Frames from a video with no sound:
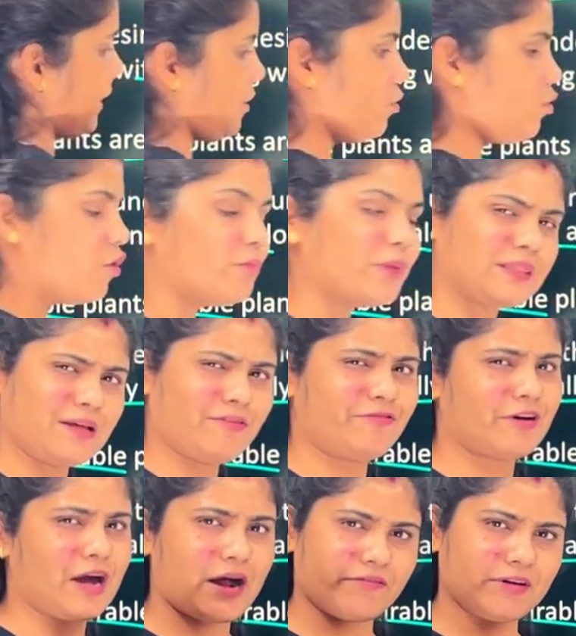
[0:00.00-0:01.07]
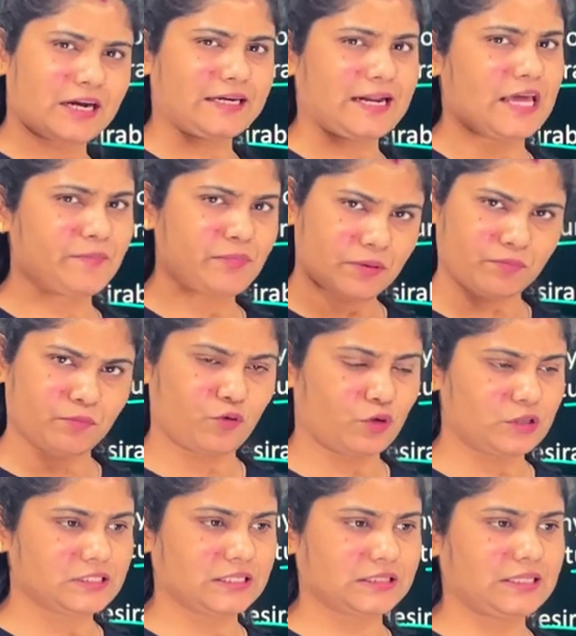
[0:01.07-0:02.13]
है हो मतलब फावड़ा टाइप हम
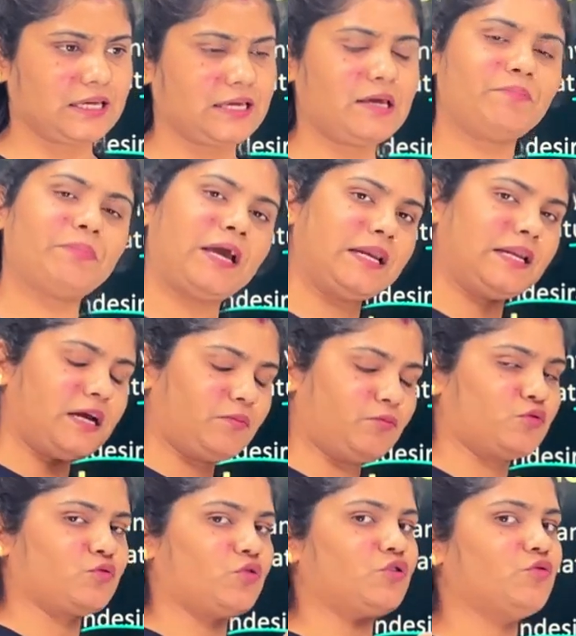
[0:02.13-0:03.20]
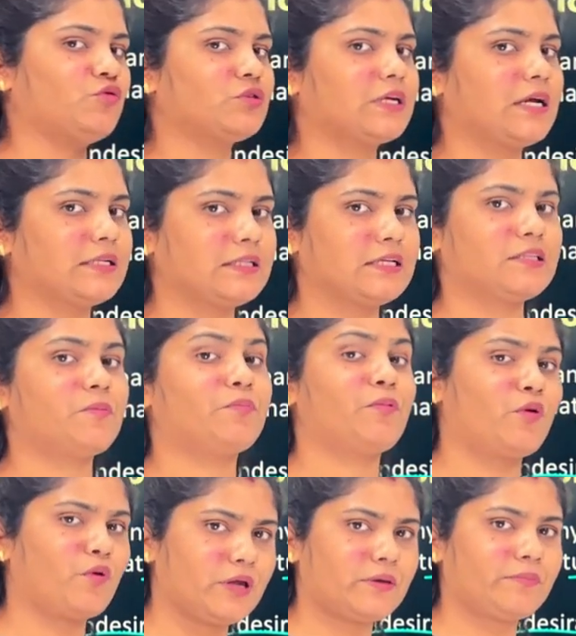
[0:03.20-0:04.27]
बोल सकते हैं पहले हम उसको यूज़ करते थे
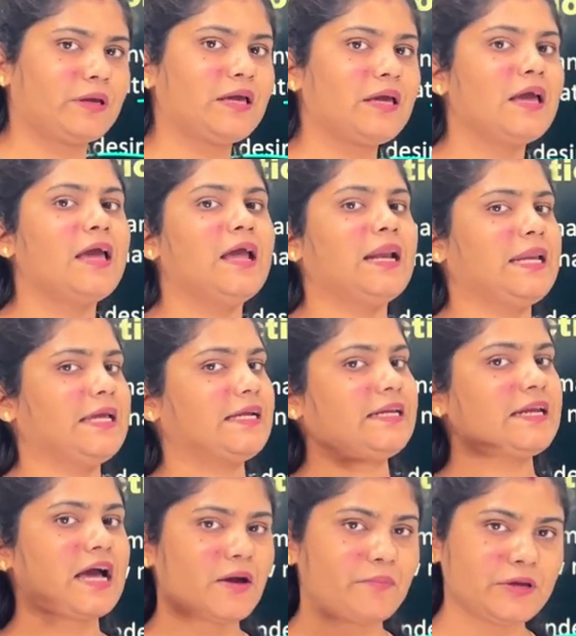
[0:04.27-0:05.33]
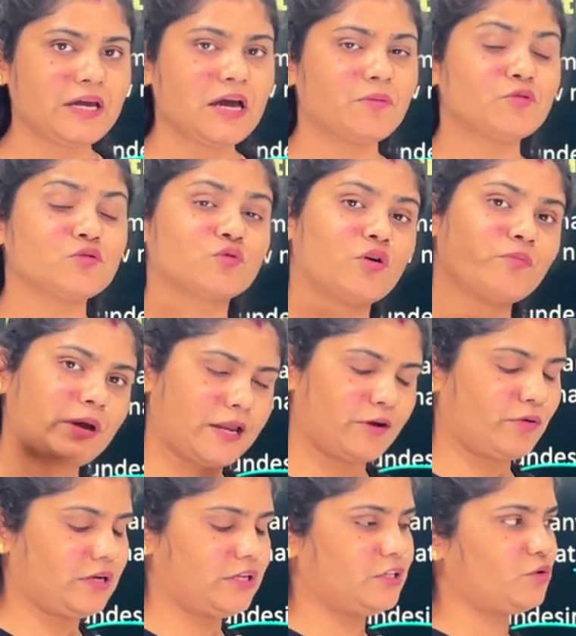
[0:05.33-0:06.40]
प्लोइंग में लेकिन अभी हम उसको
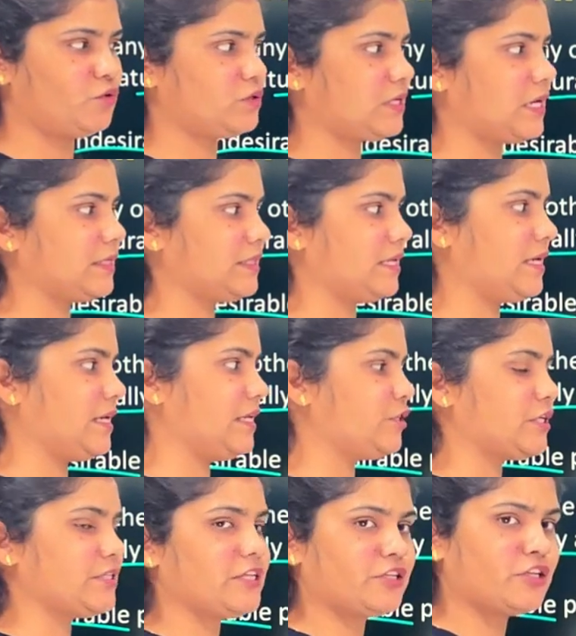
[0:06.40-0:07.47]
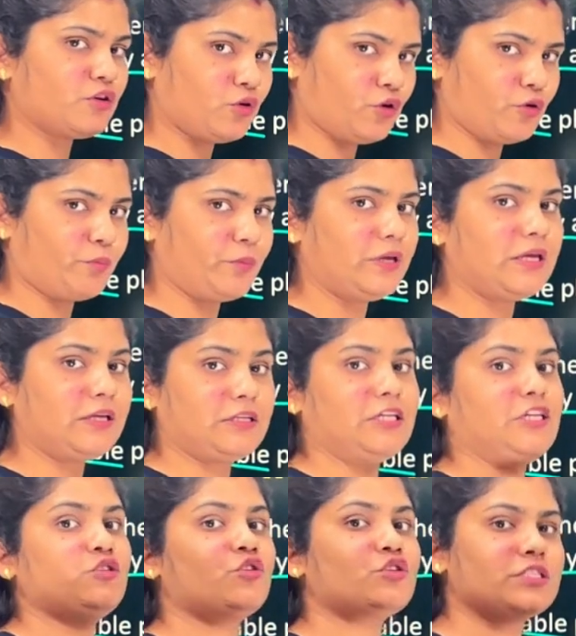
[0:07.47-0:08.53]
मैनुअली यूज़ करते हैं जैसे कि खुरपी
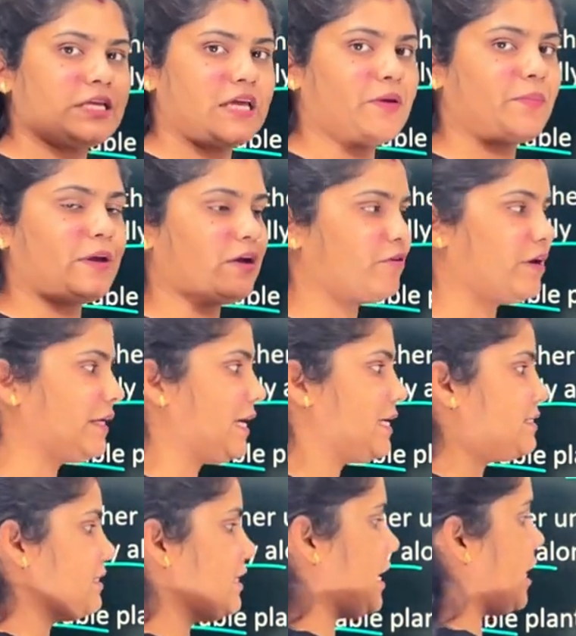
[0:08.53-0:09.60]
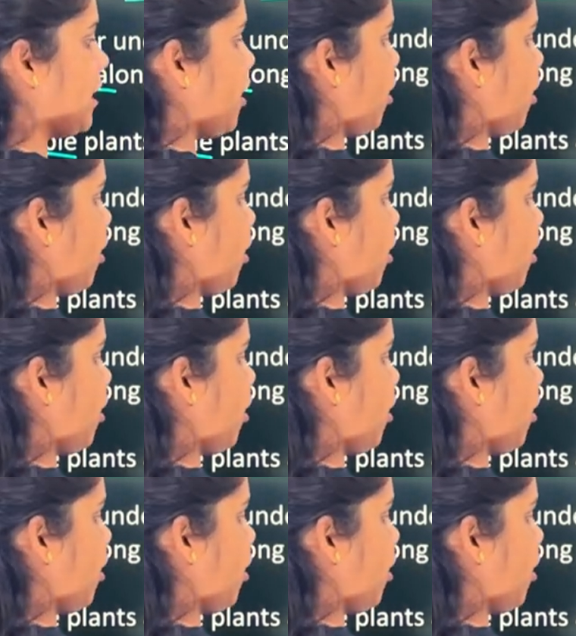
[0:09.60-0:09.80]
की जो सेप है वह कैसी है